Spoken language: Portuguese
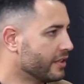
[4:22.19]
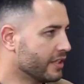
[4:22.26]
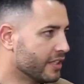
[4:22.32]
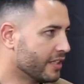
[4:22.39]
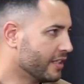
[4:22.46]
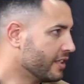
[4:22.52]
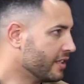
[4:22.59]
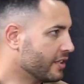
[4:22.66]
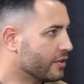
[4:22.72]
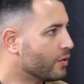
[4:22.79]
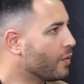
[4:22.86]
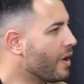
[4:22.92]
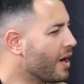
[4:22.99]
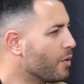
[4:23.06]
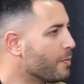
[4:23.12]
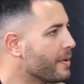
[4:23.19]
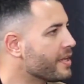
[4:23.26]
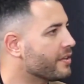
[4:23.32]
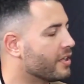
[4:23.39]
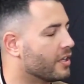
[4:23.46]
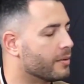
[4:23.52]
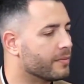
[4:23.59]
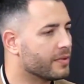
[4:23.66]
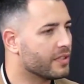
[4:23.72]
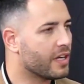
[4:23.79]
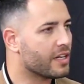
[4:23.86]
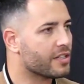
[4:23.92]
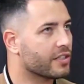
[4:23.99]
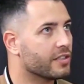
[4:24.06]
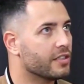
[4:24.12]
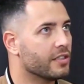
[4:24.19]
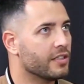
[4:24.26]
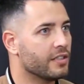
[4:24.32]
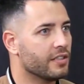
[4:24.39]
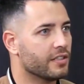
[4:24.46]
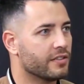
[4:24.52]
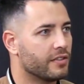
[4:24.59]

Uhum. Não há um meio termo. E acho que,